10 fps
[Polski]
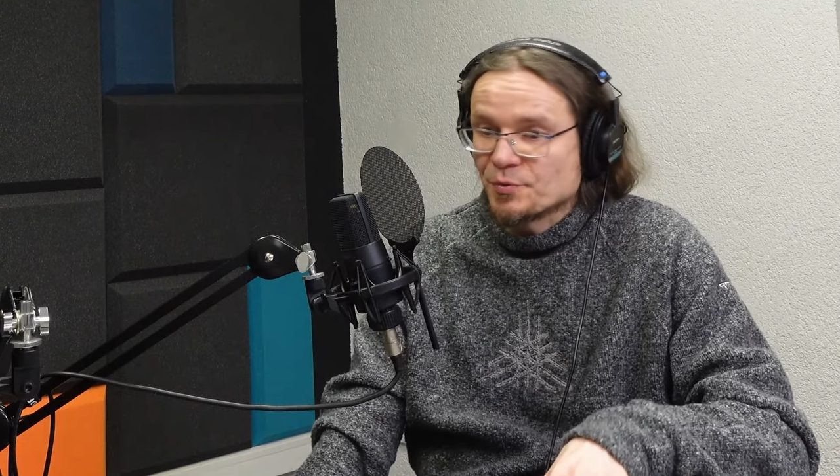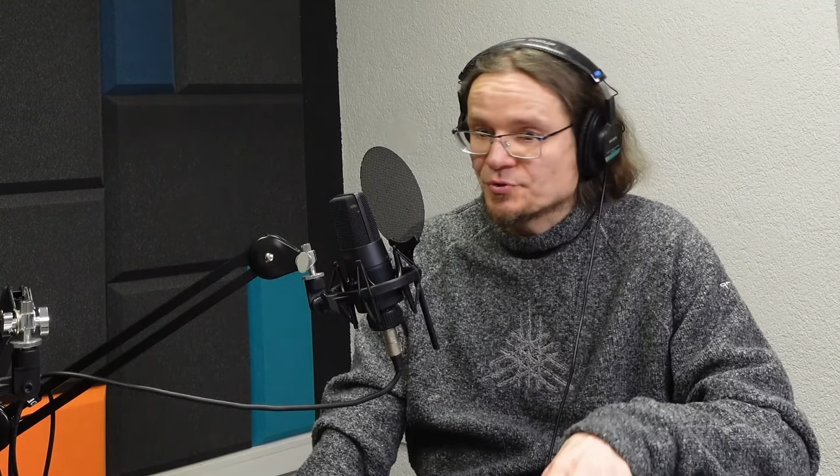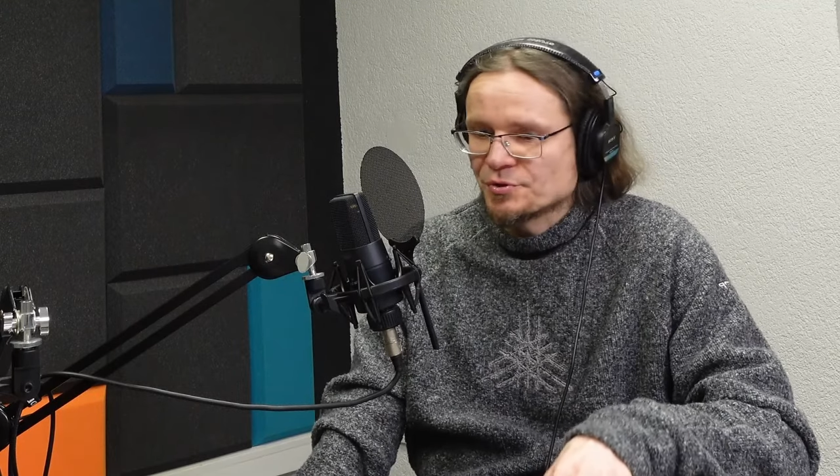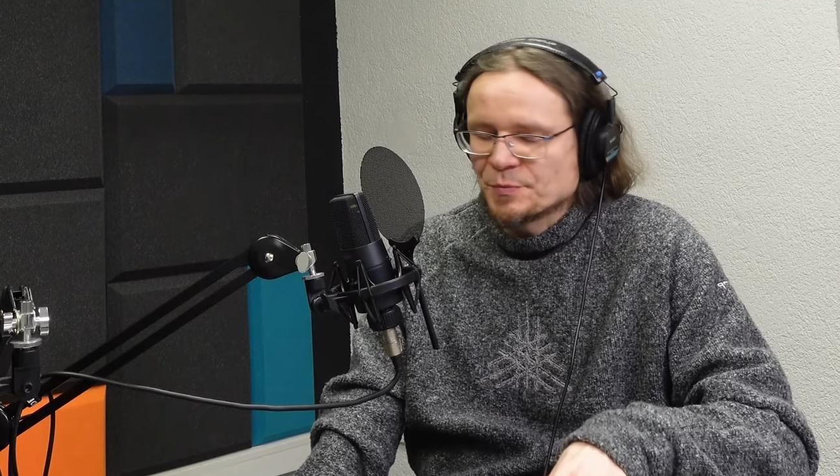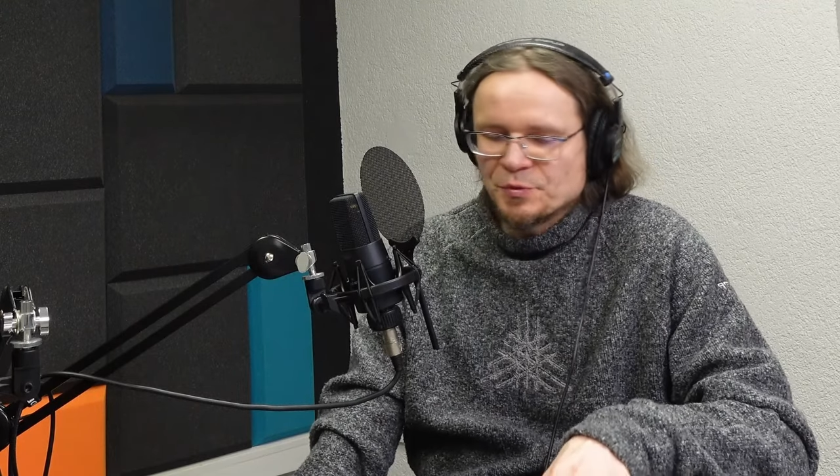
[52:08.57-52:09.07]

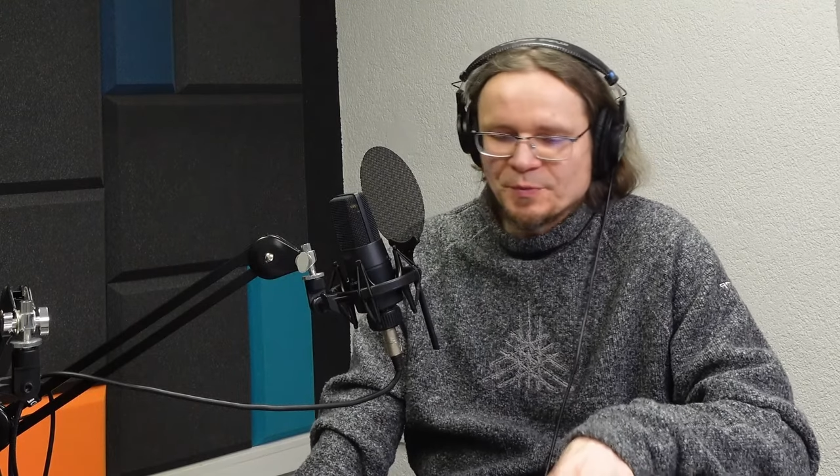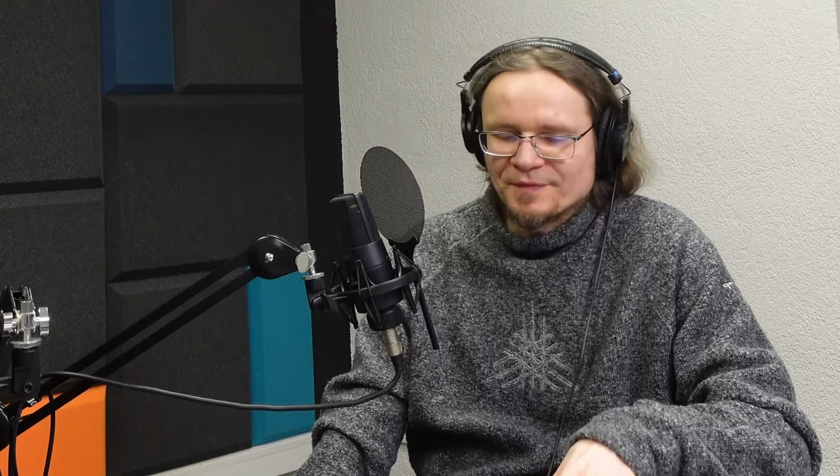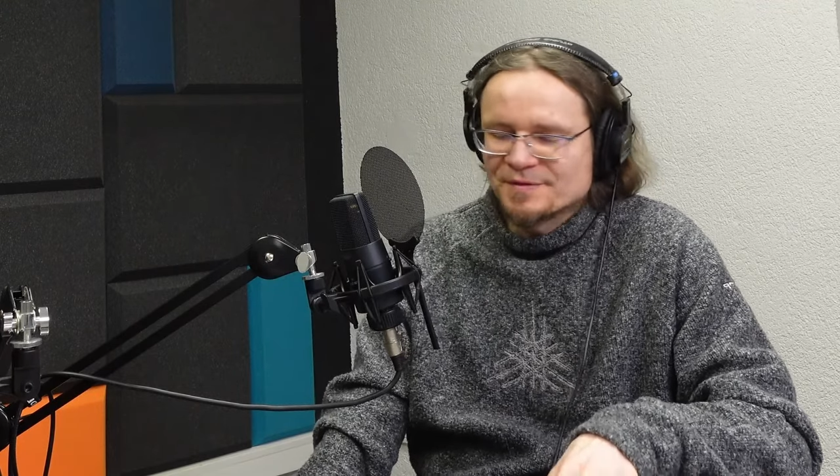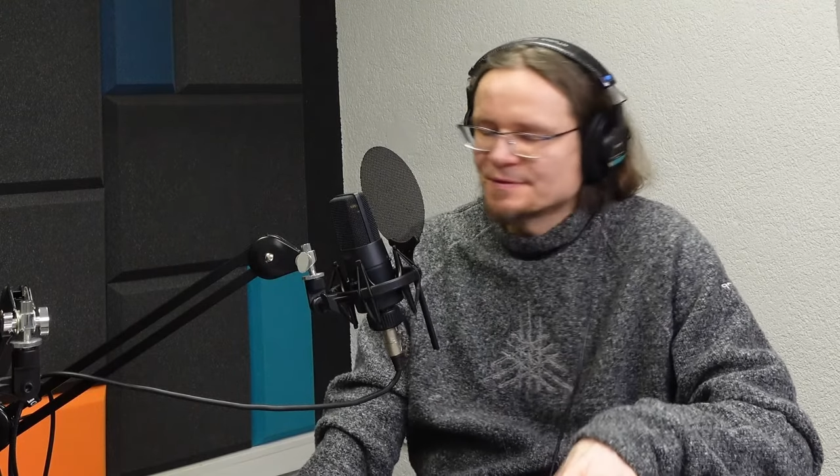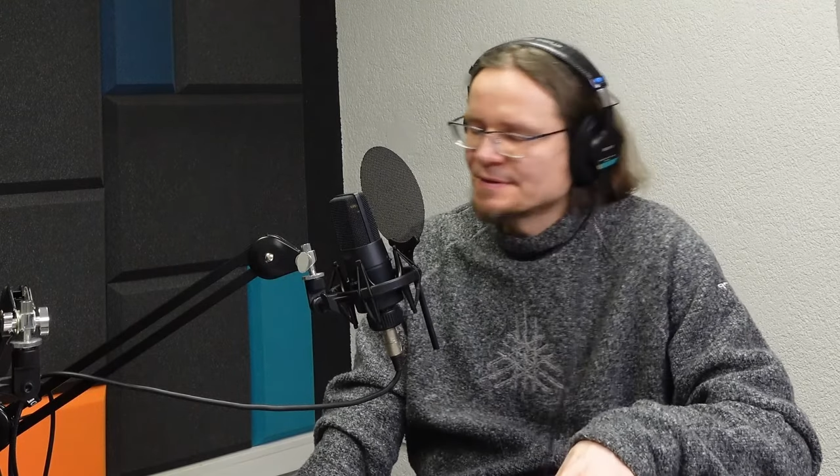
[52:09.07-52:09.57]
porządnie
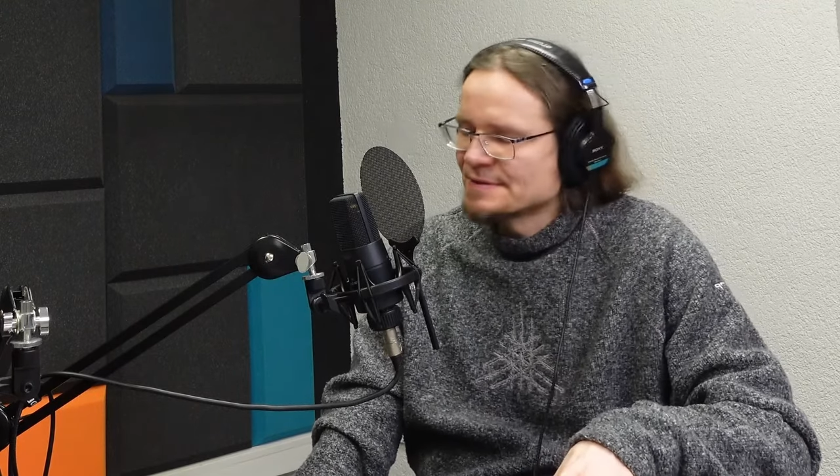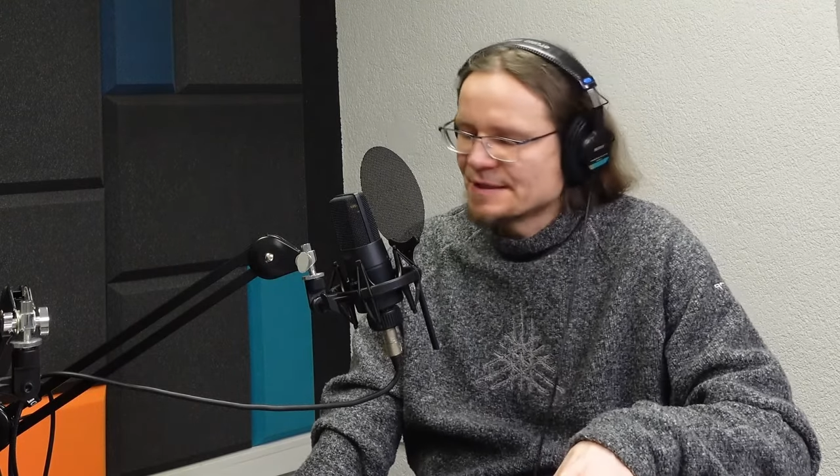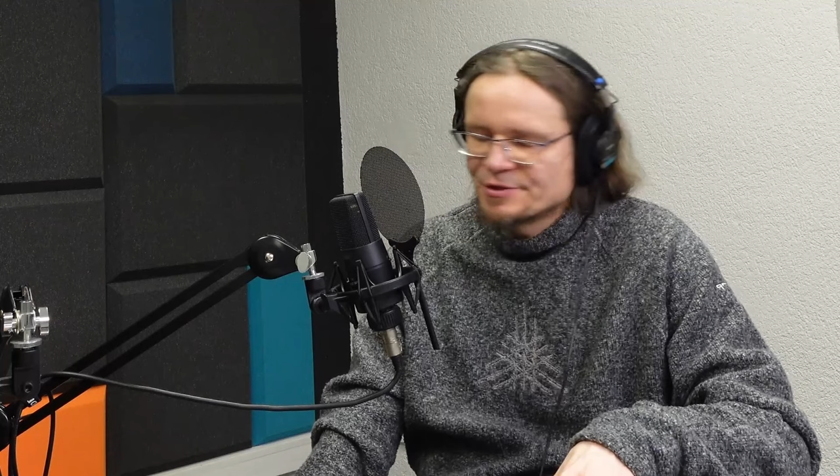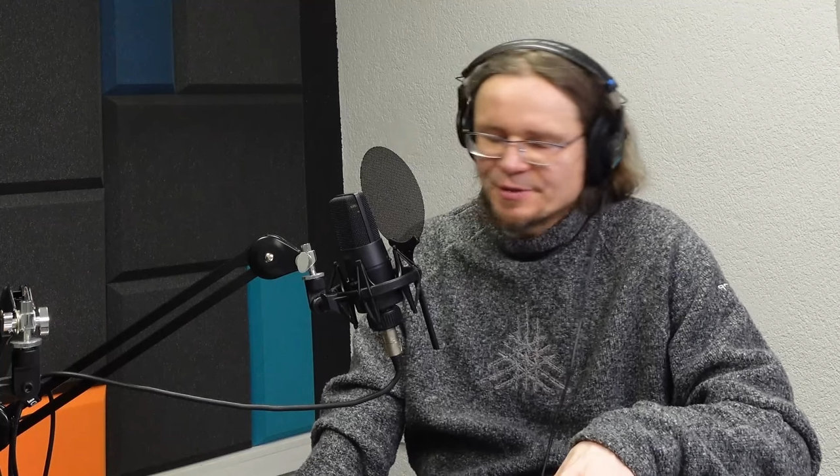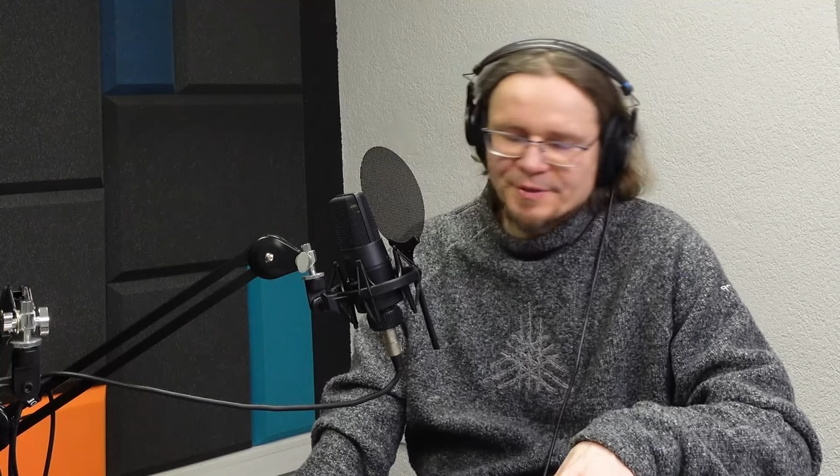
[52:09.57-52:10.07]
przeprowadzone
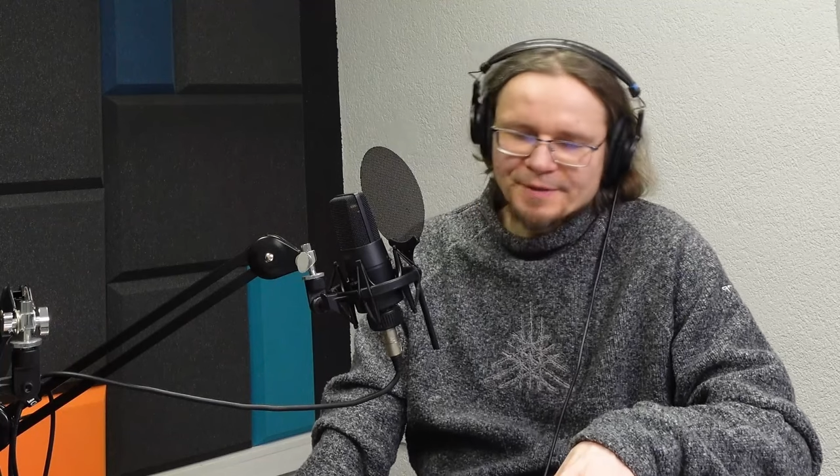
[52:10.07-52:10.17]
znajdziemy,